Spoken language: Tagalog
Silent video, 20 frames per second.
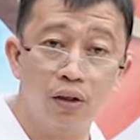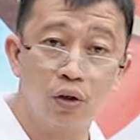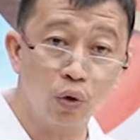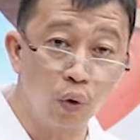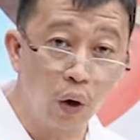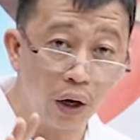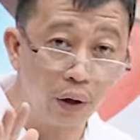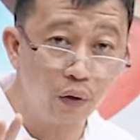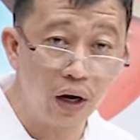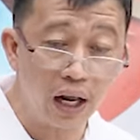
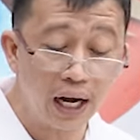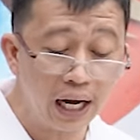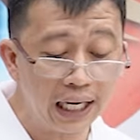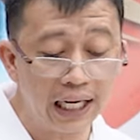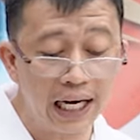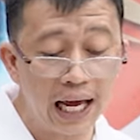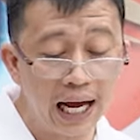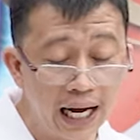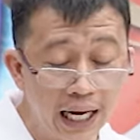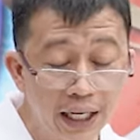Kung ano lang
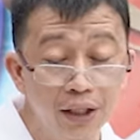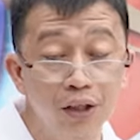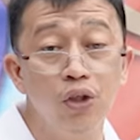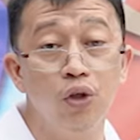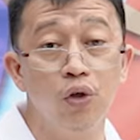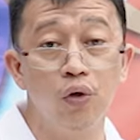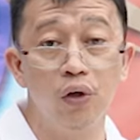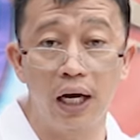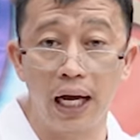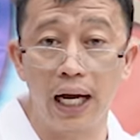kailangan,
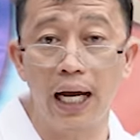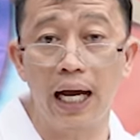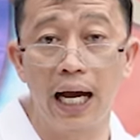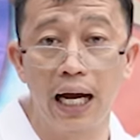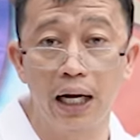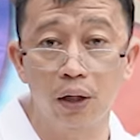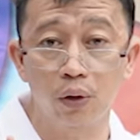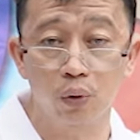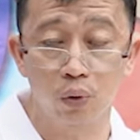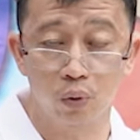yun lang
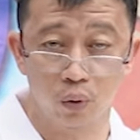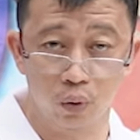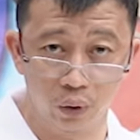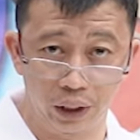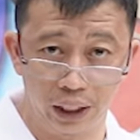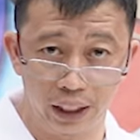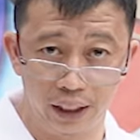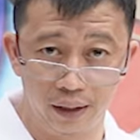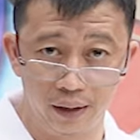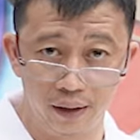ang
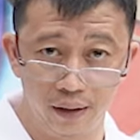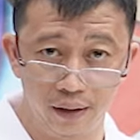kukunin.